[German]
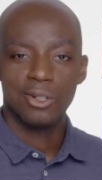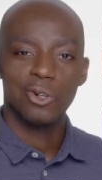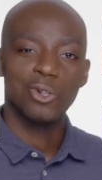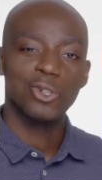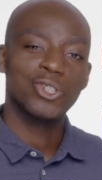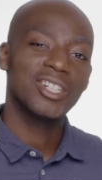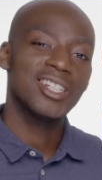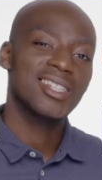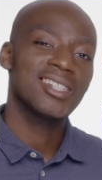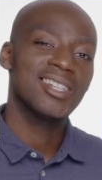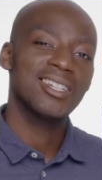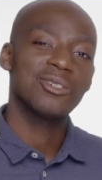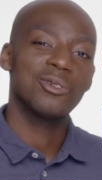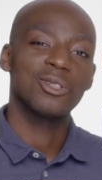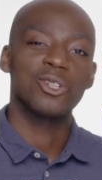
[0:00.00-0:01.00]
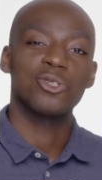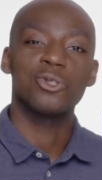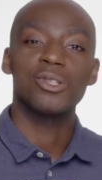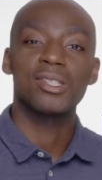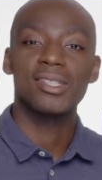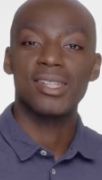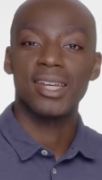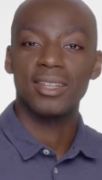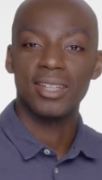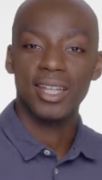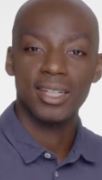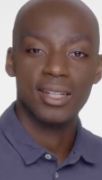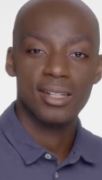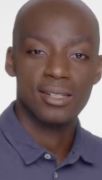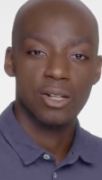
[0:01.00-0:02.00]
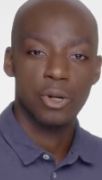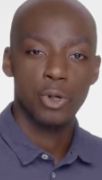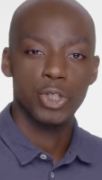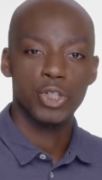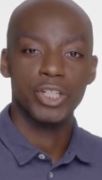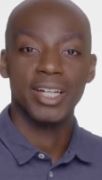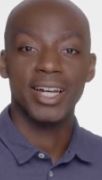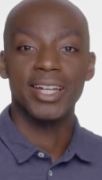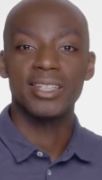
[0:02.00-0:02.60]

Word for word: Und schließlich unterstützt Zen Data Storage Ihre